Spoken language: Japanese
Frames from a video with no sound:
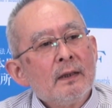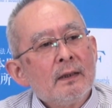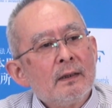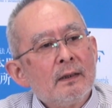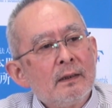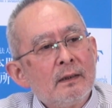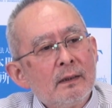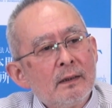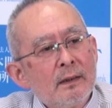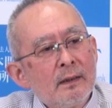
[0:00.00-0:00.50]

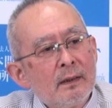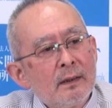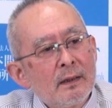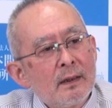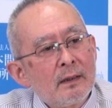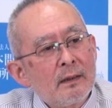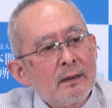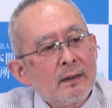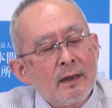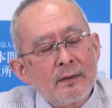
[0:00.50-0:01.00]

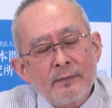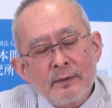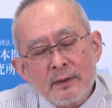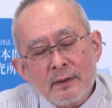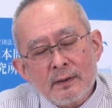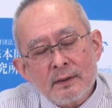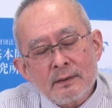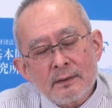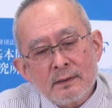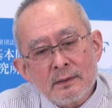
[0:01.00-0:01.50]
えー、
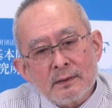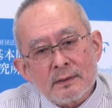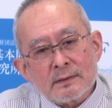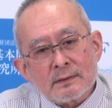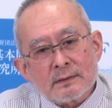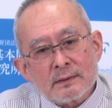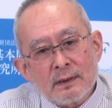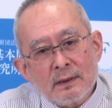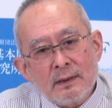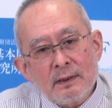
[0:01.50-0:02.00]
アメリカでで
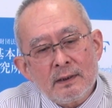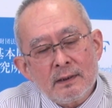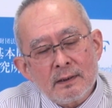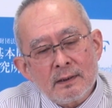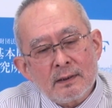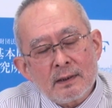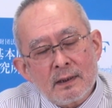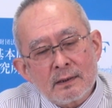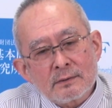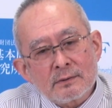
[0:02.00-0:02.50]
すね
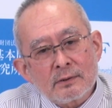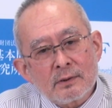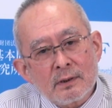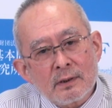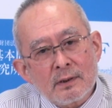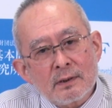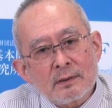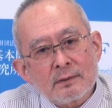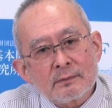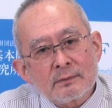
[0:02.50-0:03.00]

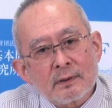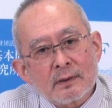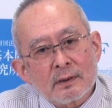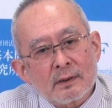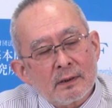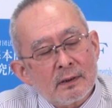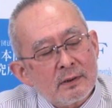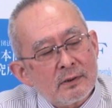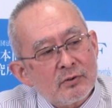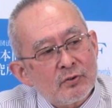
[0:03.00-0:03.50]
ガソリン価格な
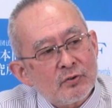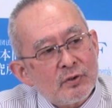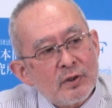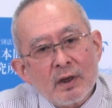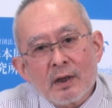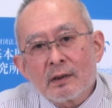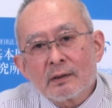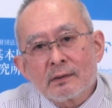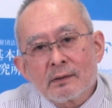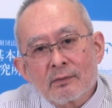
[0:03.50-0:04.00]
んかが非常に
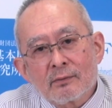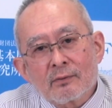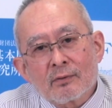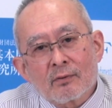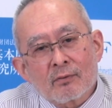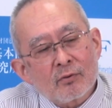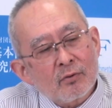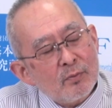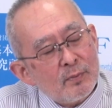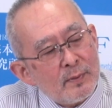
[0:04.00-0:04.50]
上がってる
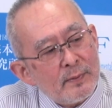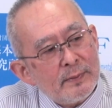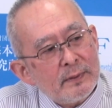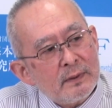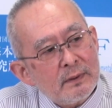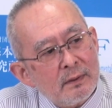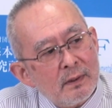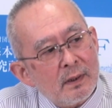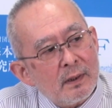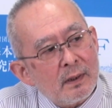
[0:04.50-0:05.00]
とこのまま
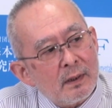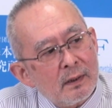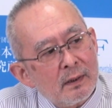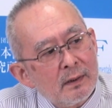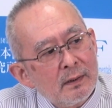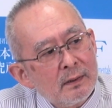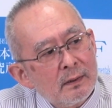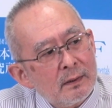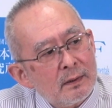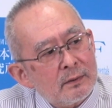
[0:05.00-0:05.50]
では
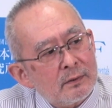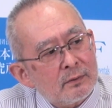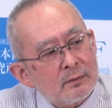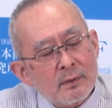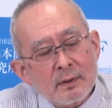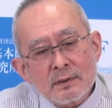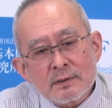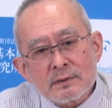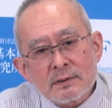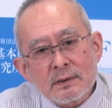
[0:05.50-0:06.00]
中
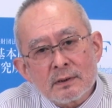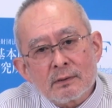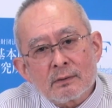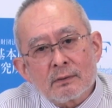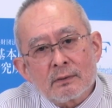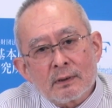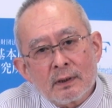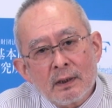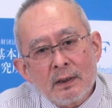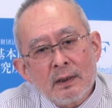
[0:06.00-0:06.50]
間選
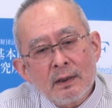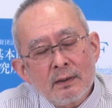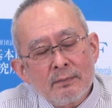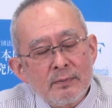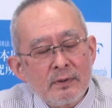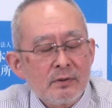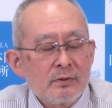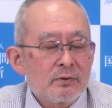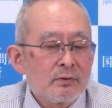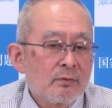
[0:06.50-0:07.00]
挙にね
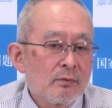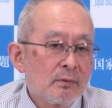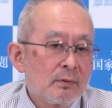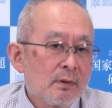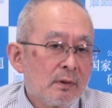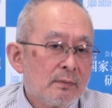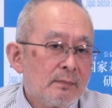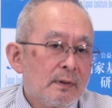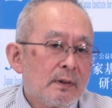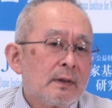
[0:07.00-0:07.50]
民主党
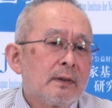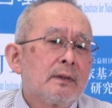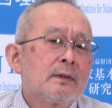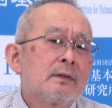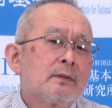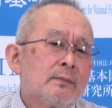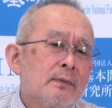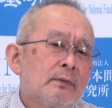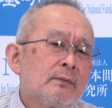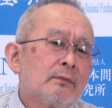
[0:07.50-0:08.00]
が負けて
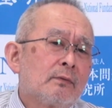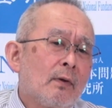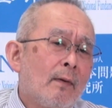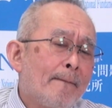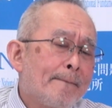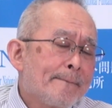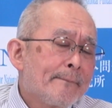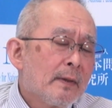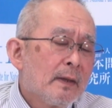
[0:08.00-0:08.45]
しまうと